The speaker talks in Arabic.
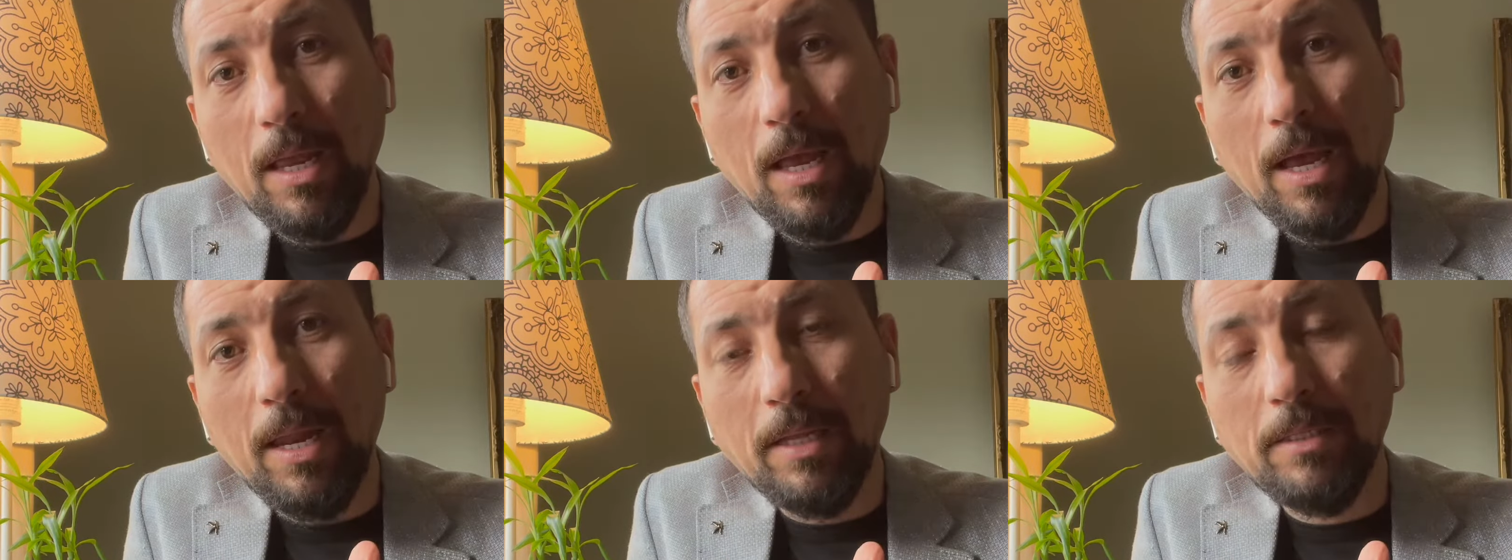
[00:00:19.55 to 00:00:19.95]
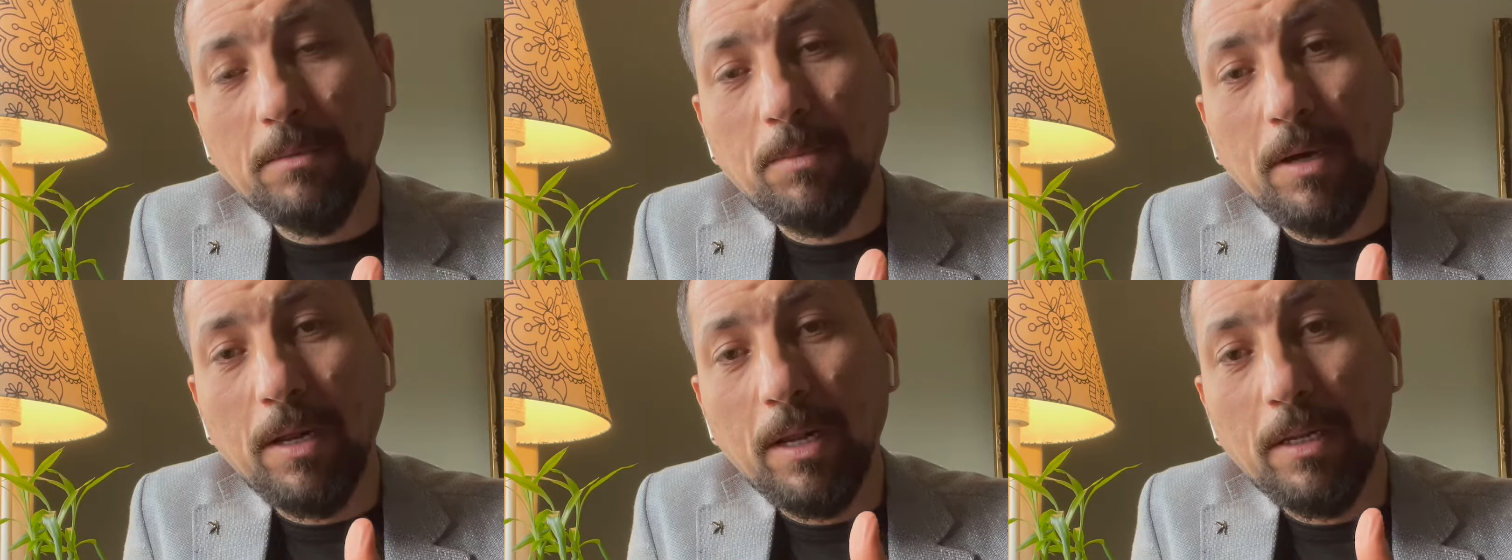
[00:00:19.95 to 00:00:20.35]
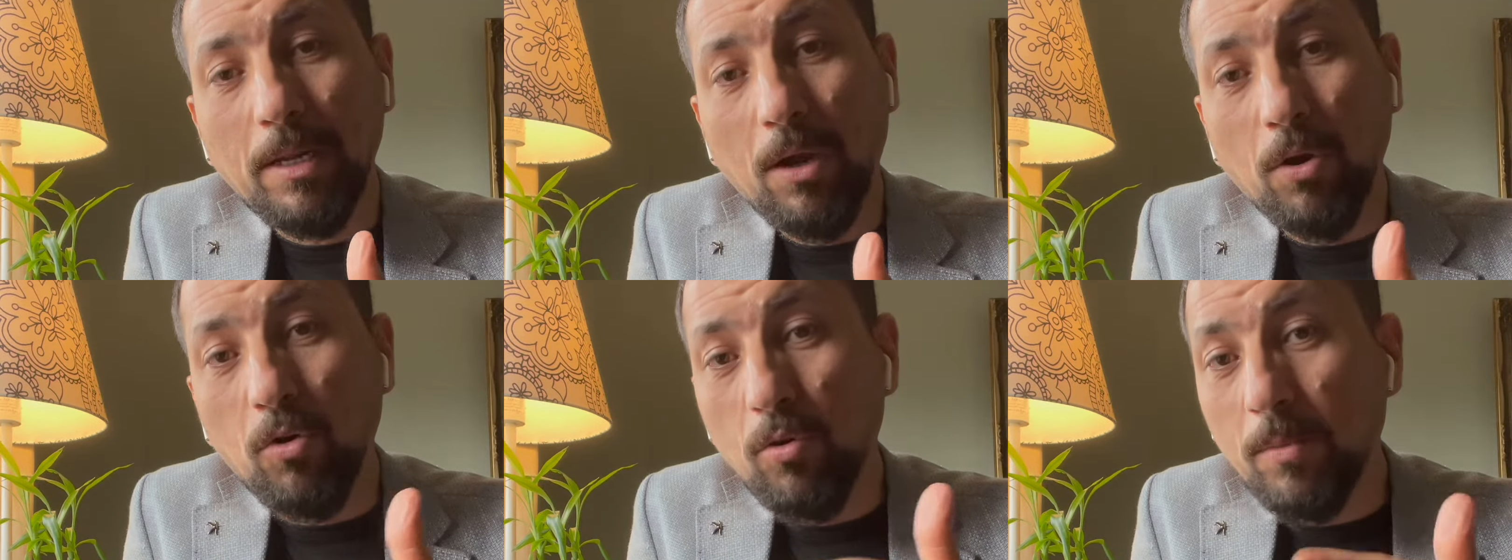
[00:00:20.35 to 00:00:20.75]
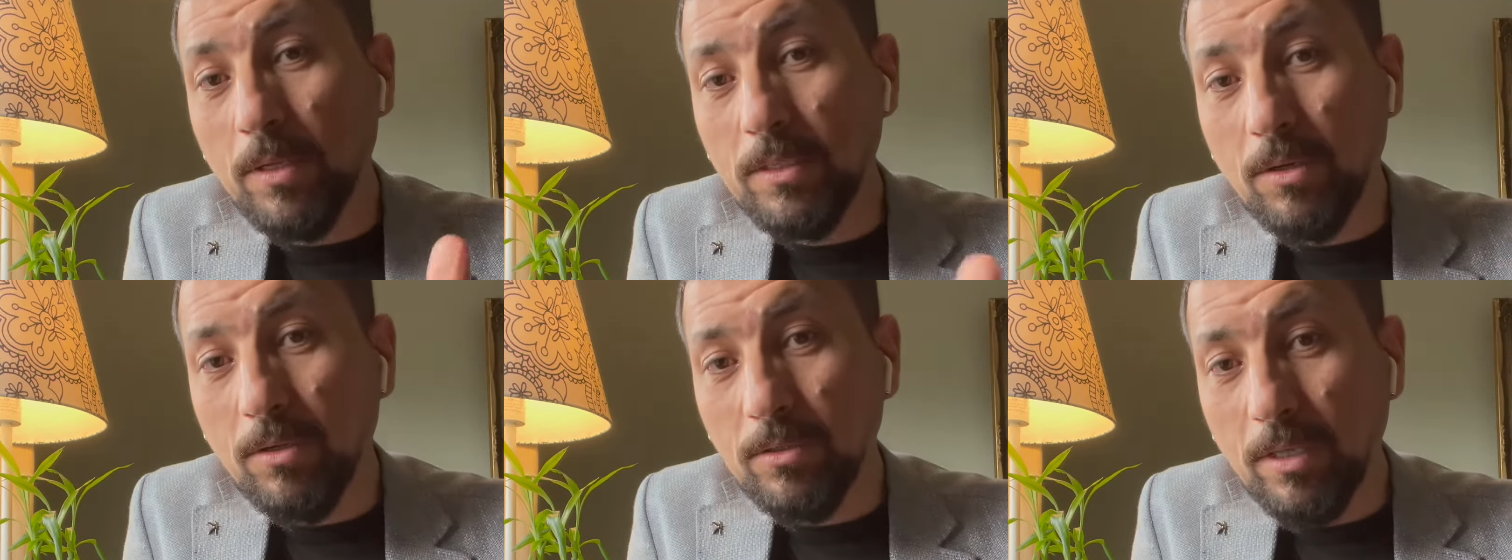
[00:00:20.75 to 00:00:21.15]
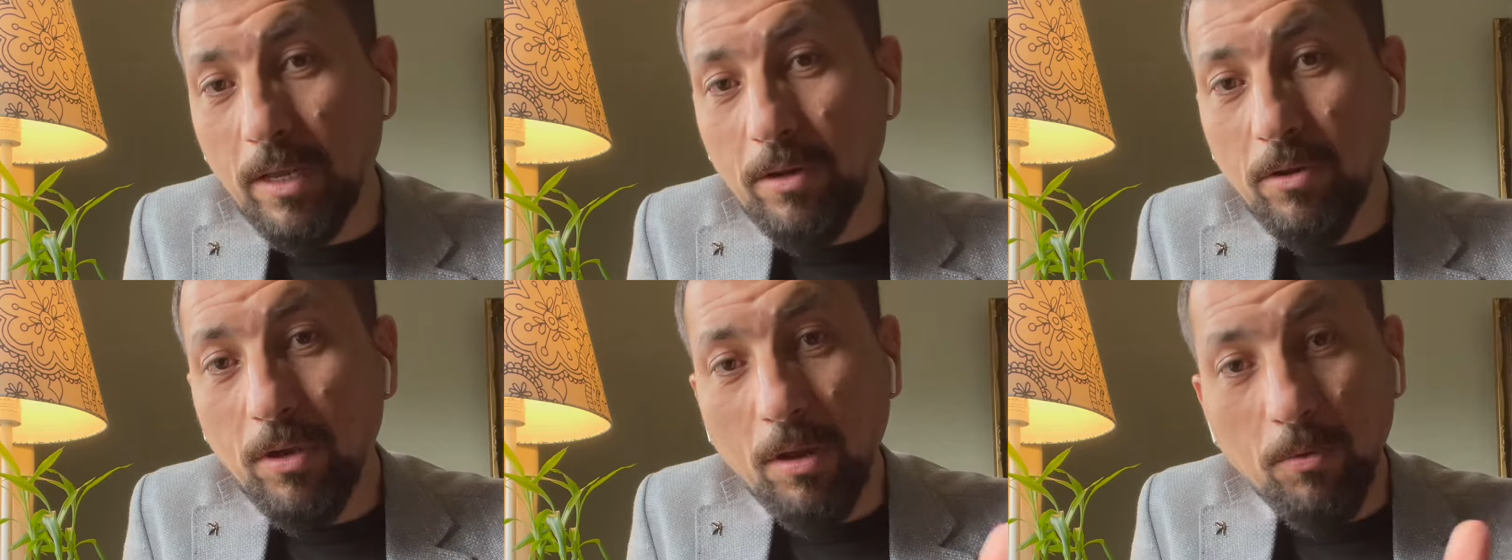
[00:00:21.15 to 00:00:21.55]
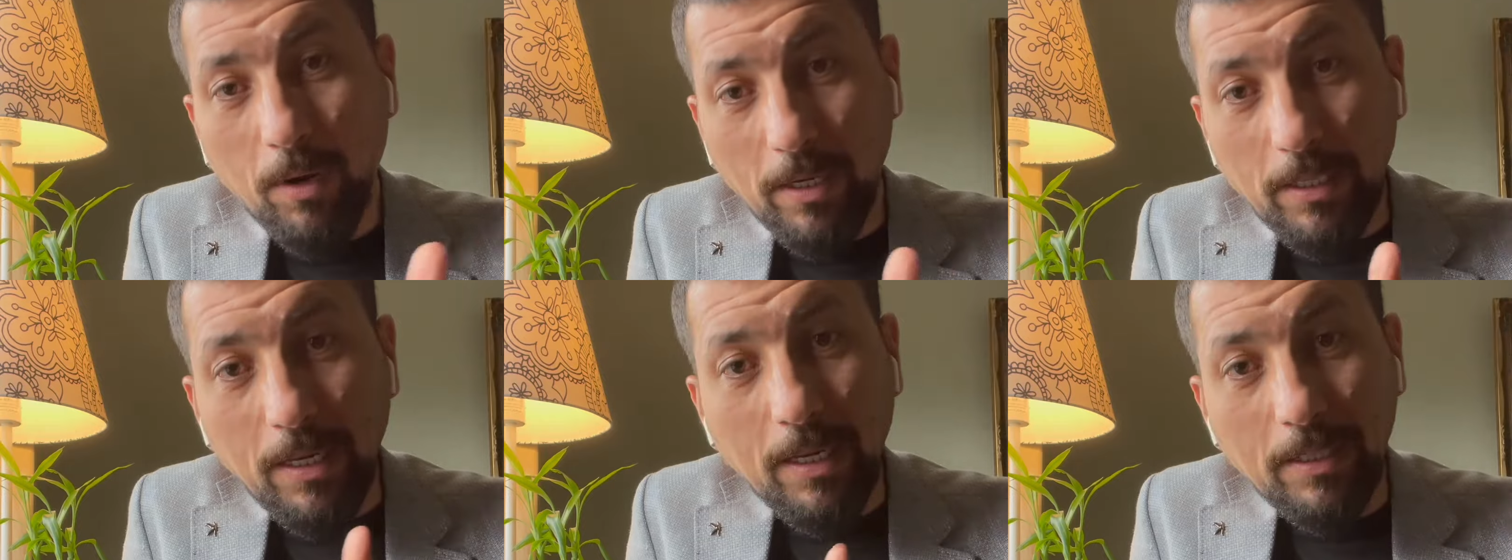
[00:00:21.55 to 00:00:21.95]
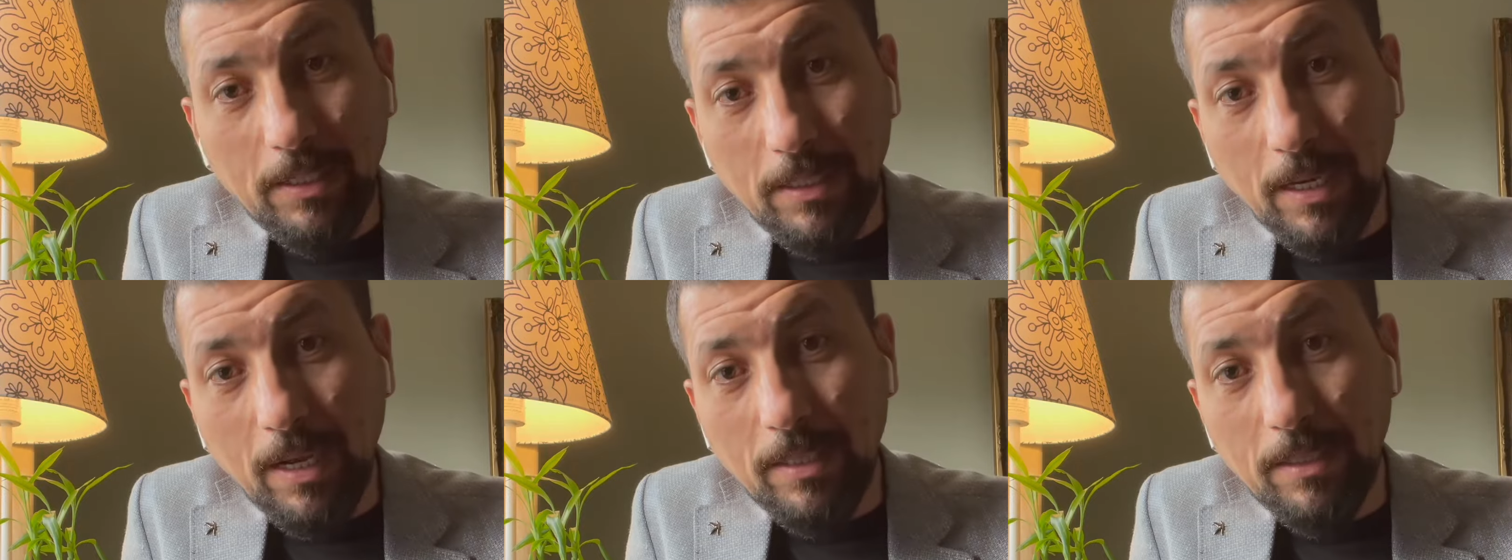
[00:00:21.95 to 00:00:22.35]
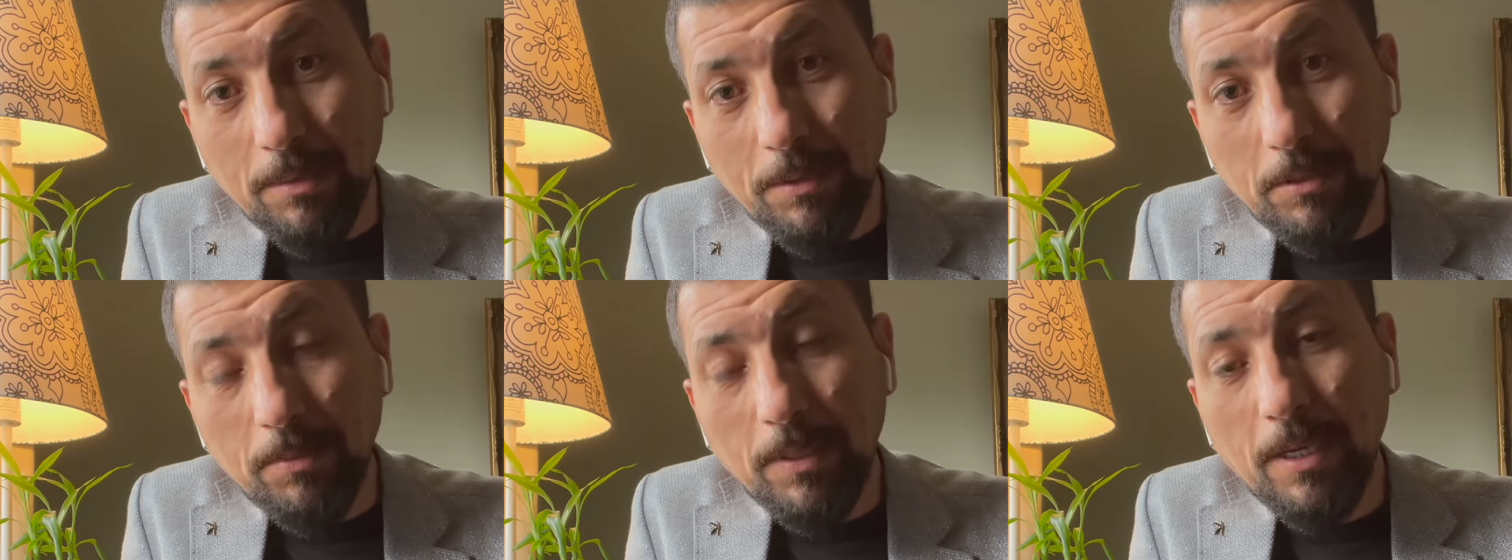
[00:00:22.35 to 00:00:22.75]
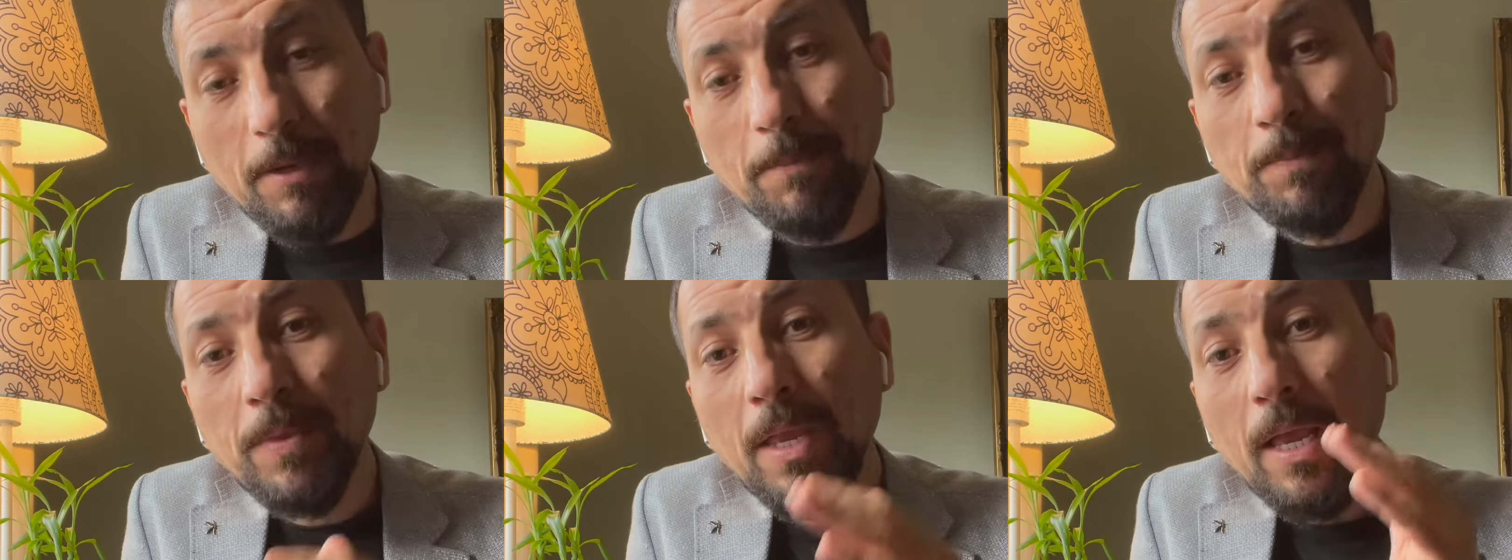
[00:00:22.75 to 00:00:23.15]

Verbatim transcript: على اعتبار أن حكومة أونتاريو هي الوحيدة التي تقدمت به